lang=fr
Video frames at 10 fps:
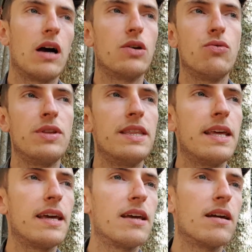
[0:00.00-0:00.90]
une
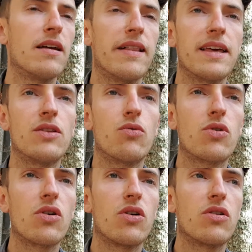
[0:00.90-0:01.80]
idée. Et
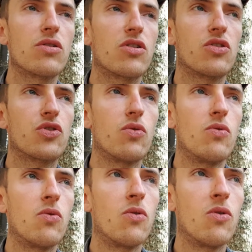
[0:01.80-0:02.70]
donc, quand
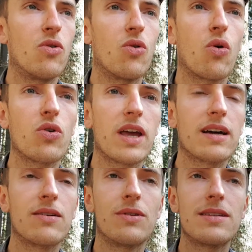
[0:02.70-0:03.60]
on,
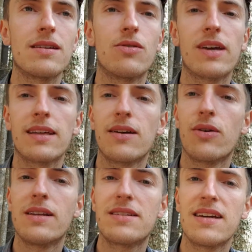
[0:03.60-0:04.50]
regarde et on essaie de
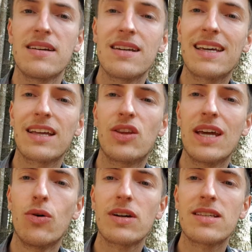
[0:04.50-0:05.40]
catégoriser,
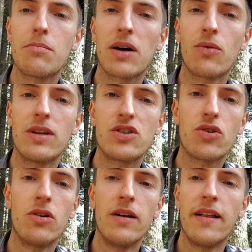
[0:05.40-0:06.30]
catégoriser pardon, les
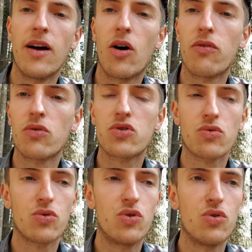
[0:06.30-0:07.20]
gens en
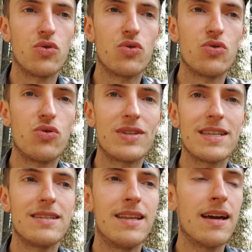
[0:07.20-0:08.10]
fonction de, de
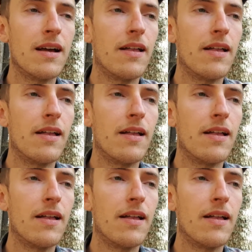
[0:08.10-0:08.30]
ces idées,